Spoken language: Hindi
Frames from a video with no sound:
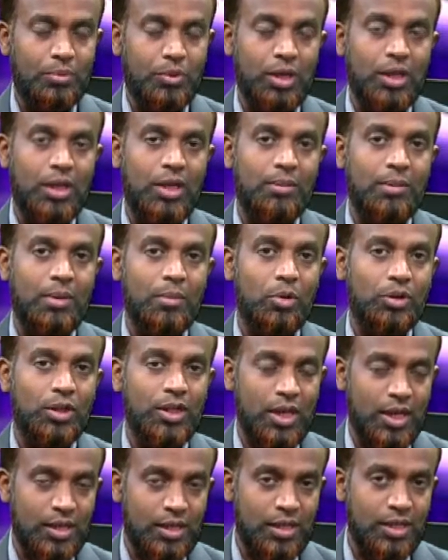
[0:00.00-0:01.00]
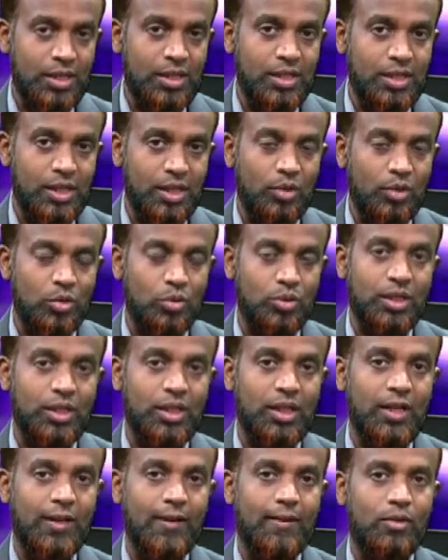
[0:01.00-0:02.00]
ट्रेनिंग में बहुत ही आसानी से सेटल हो
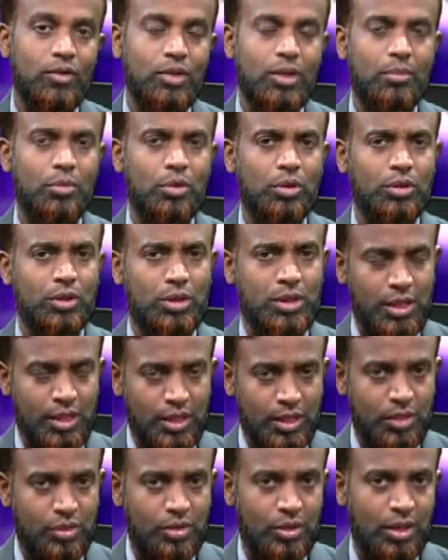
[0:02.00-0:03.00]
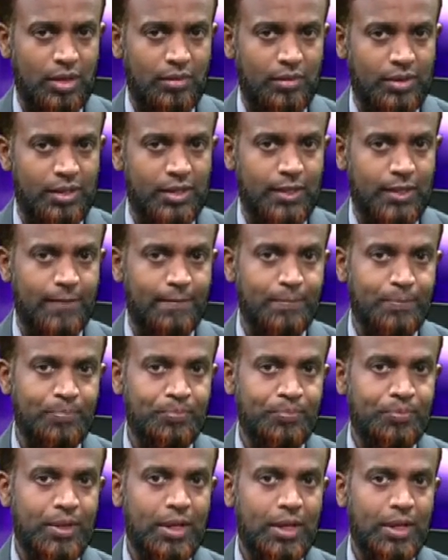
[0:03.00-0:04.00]
सकते हैं और ये बहुत अच्छी इंडस्ट्री है वैसे
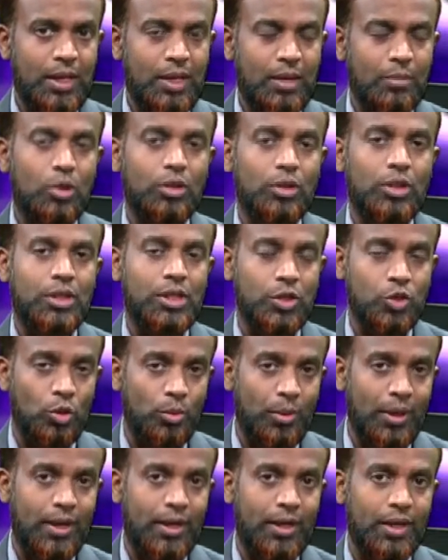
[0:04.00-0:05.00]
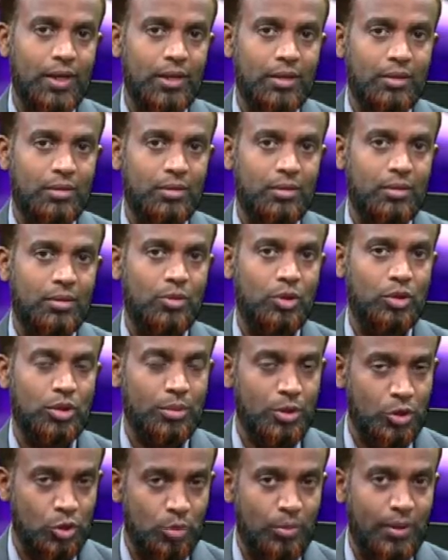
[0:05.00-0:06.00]
बहुत अच्छा शोबा है
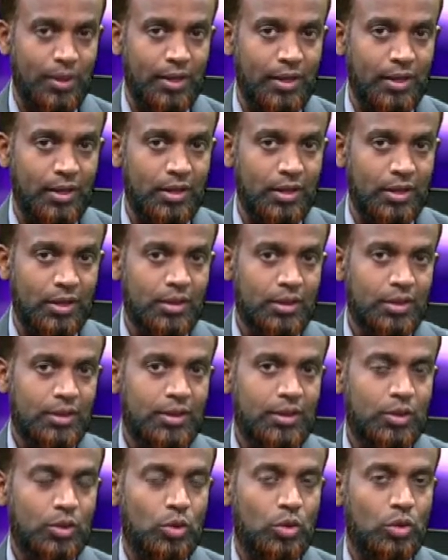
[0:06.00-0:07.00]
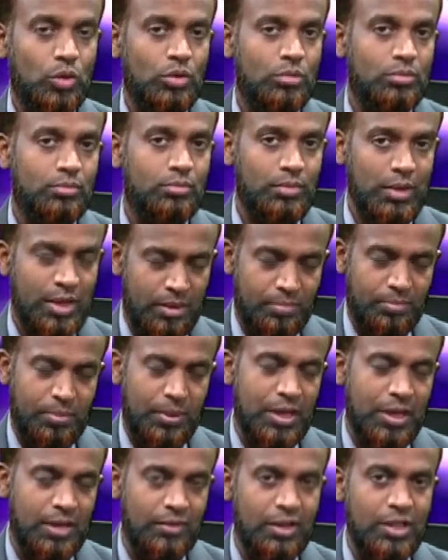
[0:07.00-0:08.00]
मोतबर शोबा है तो मैं
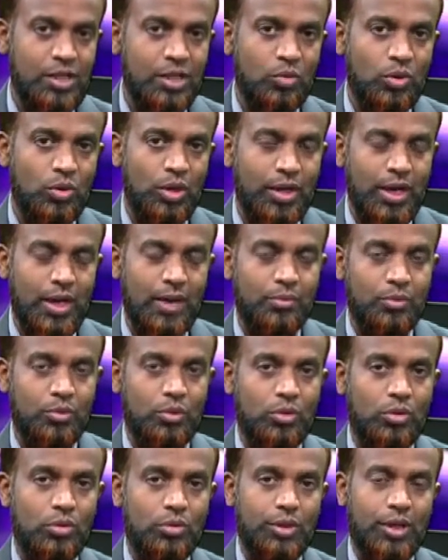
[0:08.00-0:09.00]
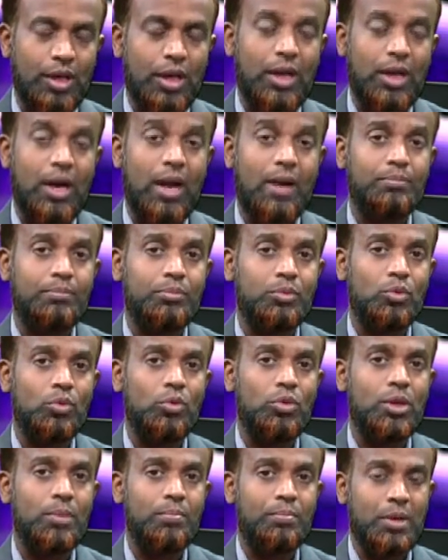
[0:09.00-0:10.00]
पहले एडवाइस करूंगा कि आपको कि अगर आपको
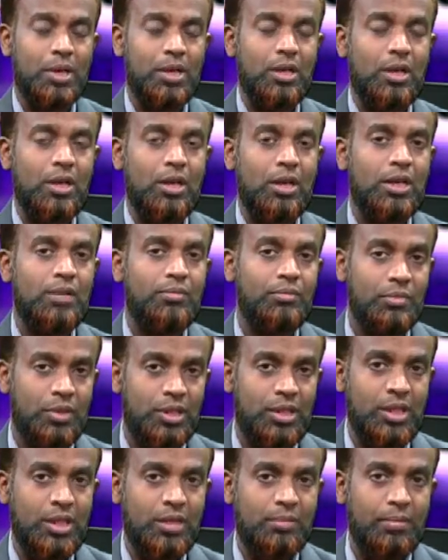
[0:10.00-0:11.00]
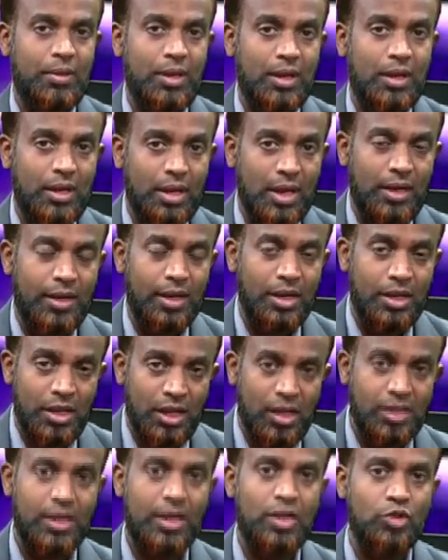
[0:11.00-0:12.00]
पर्टिकुलरली इसी में यानी
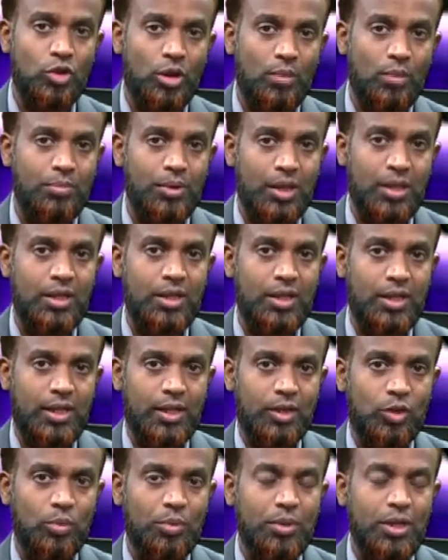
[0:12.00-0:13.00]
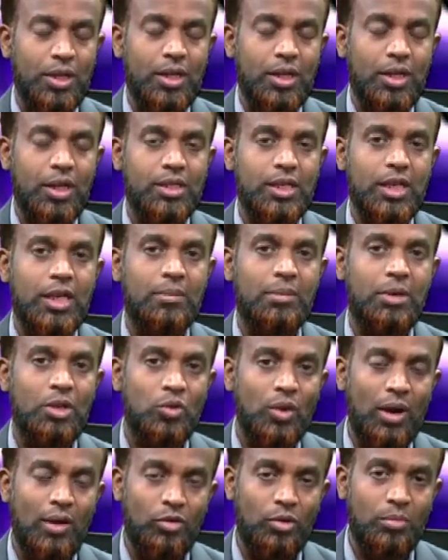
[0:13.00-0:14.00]
टेक्निकल साइड जॉब देखनी है तो फिर टेक्निकल साइड में
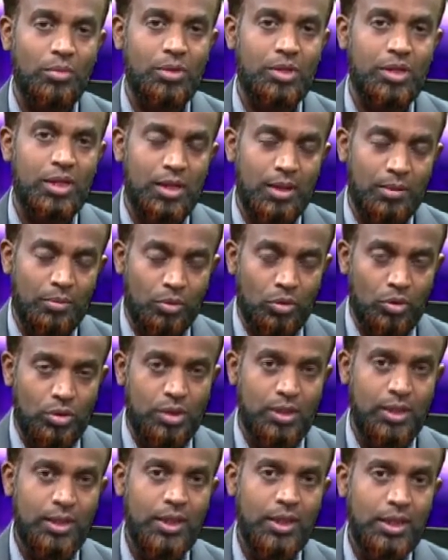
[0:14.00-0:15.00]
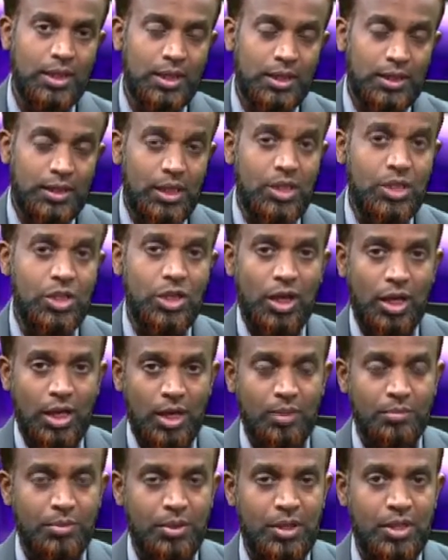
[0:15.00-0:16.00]
यू हैव टू बेसिकली अप्रोच द इंजीनियरिंग
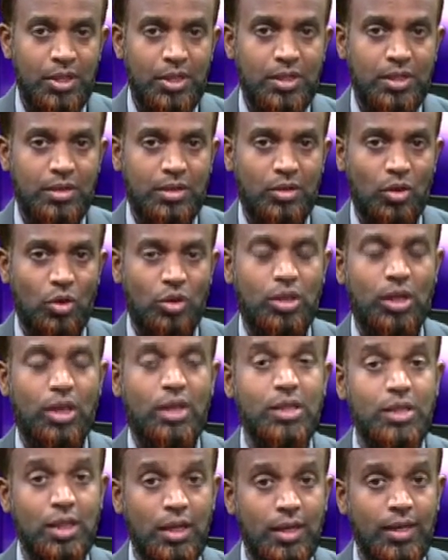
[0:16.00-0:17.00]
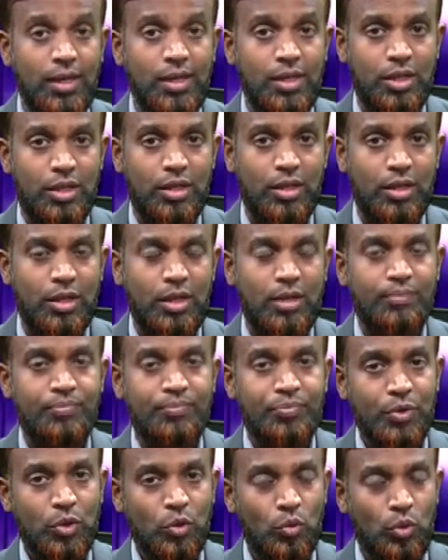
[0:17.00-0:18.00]
कंपनीज और द कंसल्टेंट जनरली
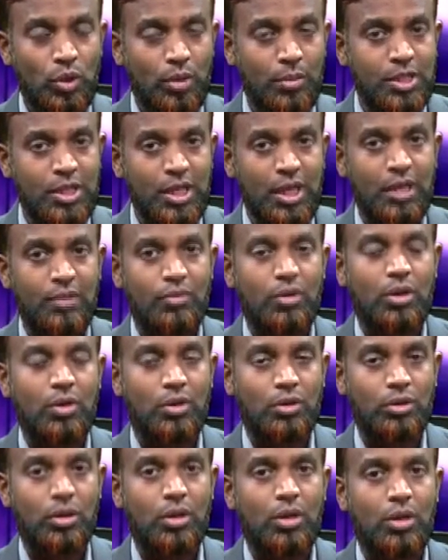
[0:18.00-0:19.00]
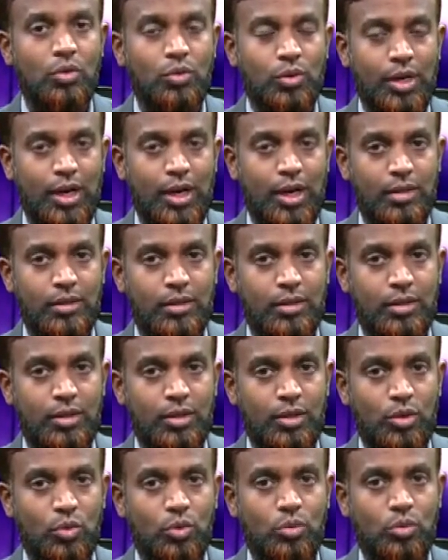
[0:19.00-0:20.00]
हु विल बेसिकली वर्क ऑन द ऑटो कैड
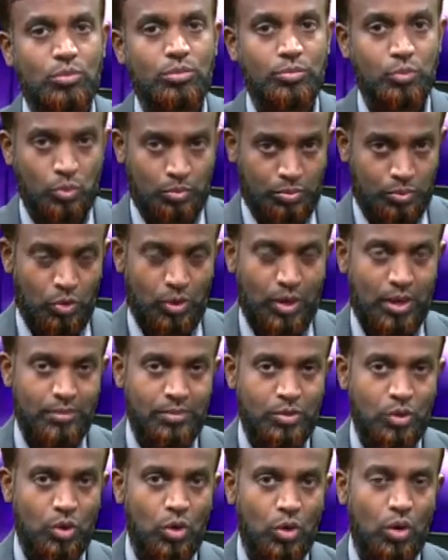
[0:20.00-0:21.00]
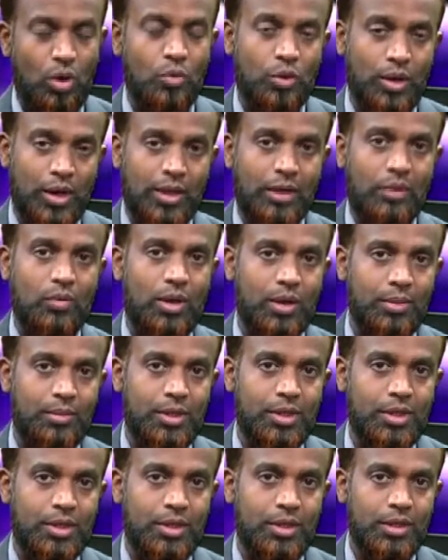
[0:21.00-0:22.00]
यू नो प्रोग्राम्स और ऑटो कैड
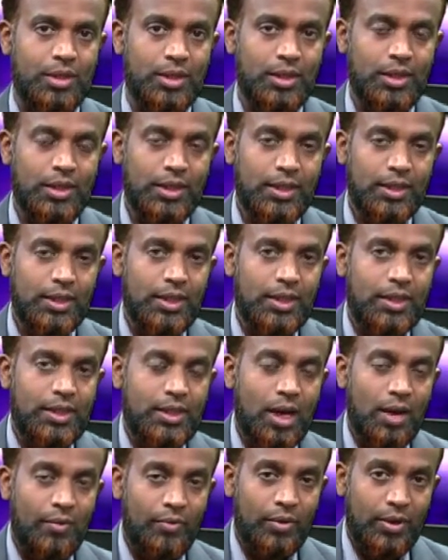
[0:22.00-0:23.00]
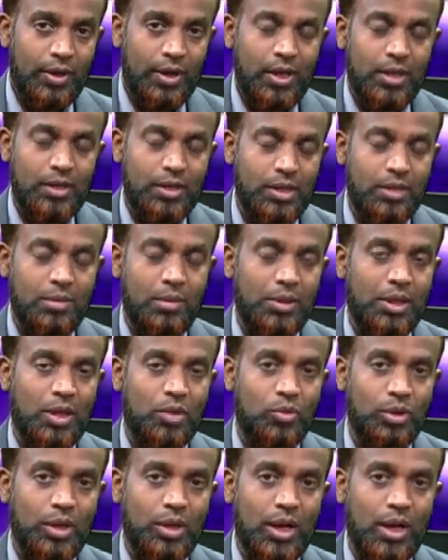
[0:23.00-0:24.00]
रिक्वायरमेंट्स या वरना जैसे मैं बता
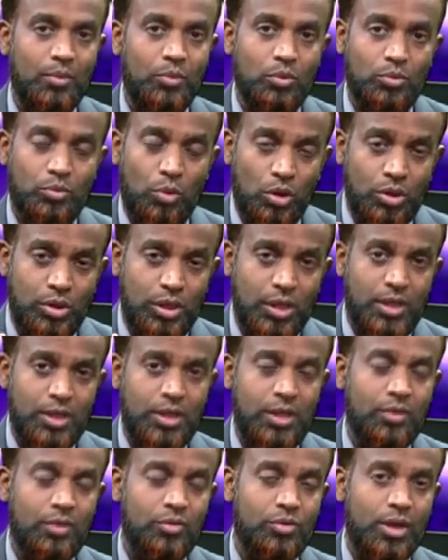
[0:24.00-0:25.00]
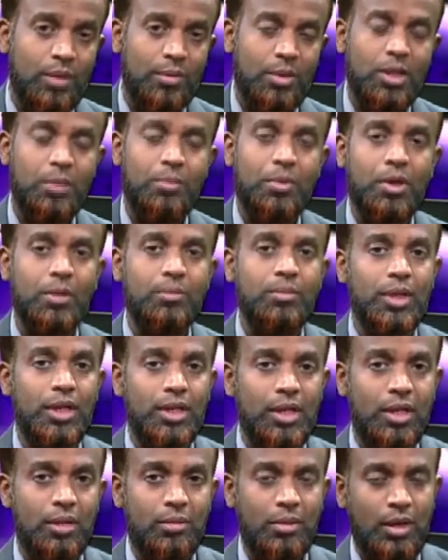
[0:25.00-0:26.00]
रहा हूँ कि आपको बहुत सारे इंस्टीट्यूट्स हैं मेहदीपट्टनम के
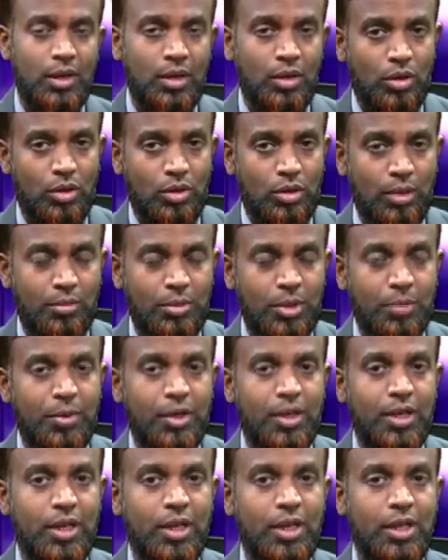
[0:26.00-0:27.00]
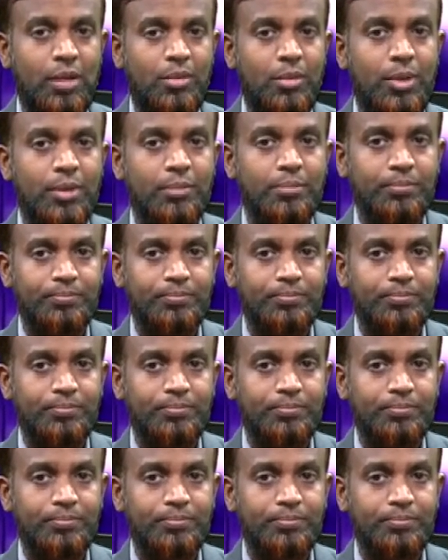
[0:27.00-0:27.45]
एरिए में और अमीरपेट के एरिए में